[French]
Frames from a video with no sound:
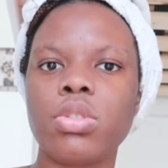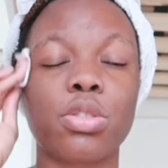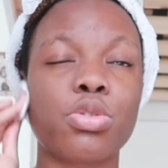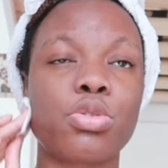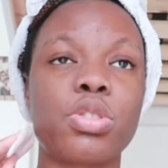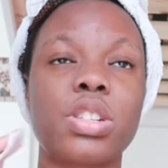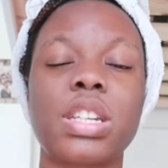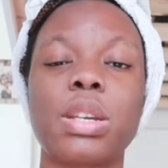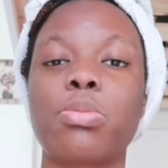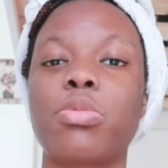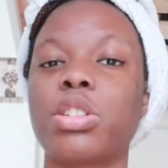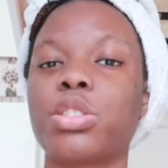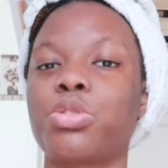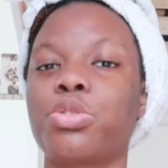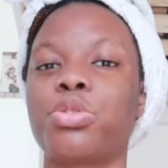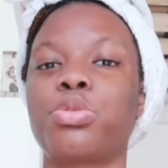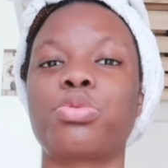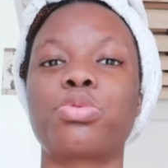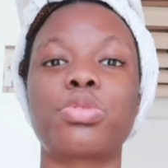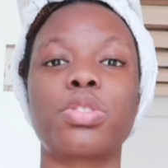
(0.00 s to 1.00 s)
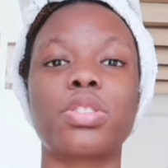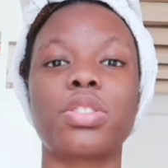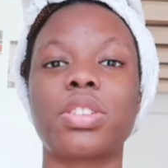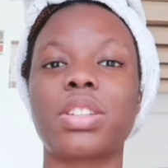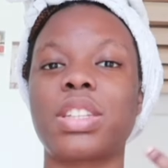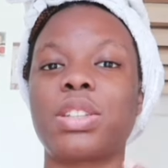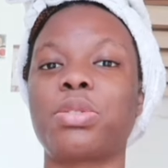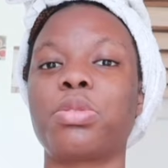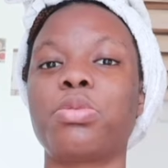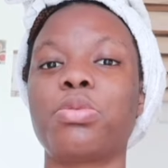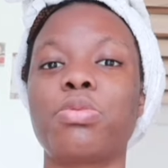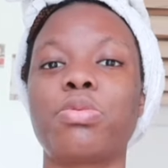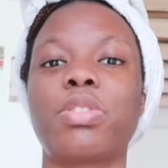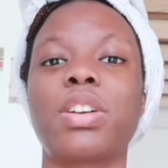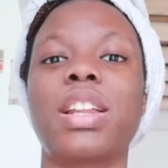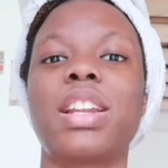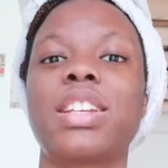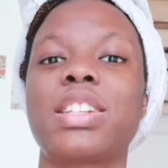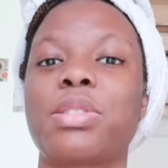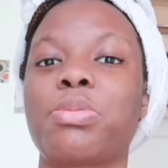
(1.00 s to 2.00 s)
Quand je suis chez moi, je suis toujours dans des tenues. Vous
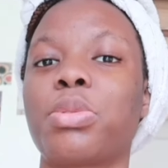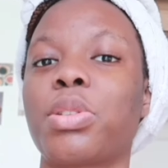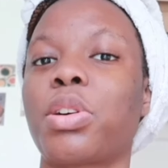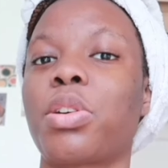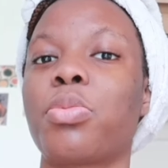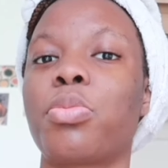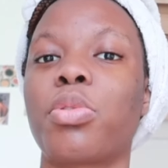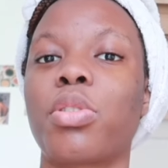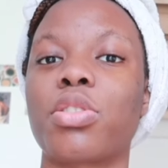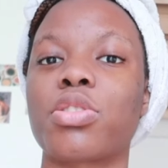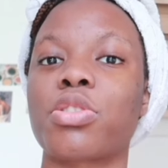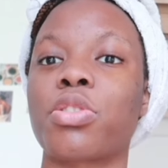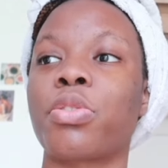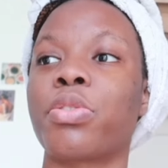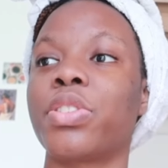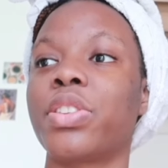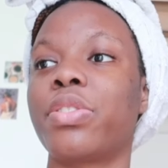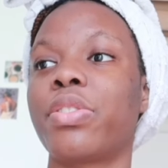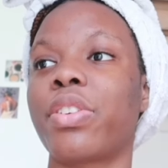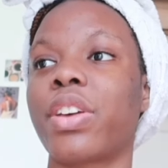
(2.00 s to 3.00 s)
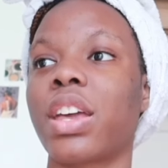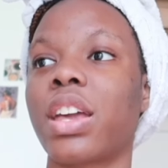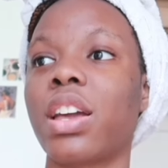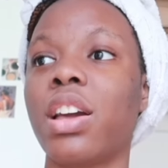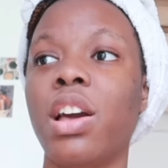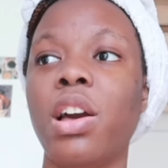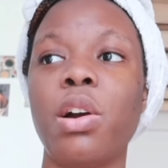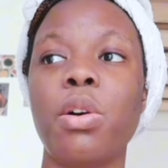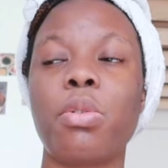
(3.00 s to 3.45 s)
voyez là, j'ai mis une robe orange en vite fait.